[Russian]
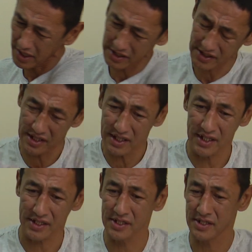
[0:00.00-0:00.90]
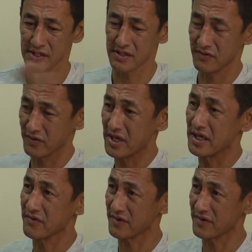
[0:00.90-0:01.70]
открылось вот эти